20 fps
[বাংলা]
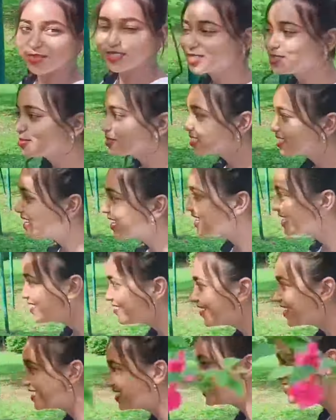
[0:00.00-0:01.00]
করছি তোমরা দেখতে
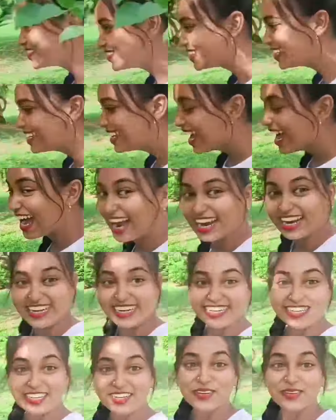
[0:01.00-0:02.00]
পাচ্ছ আর
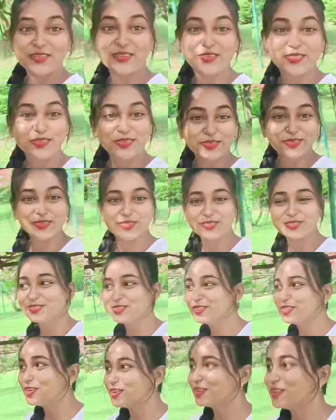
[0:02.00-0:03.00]
এটা কত
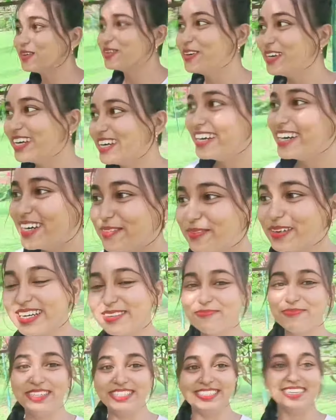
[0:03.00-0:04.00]
সুন্দর আমার
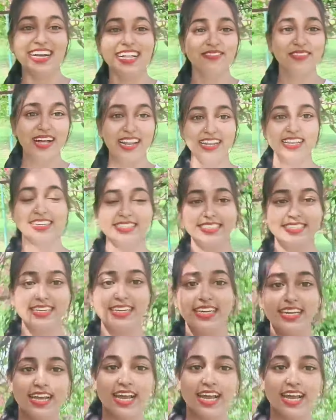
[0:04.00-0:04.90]
বিশাল ভাল লাগছে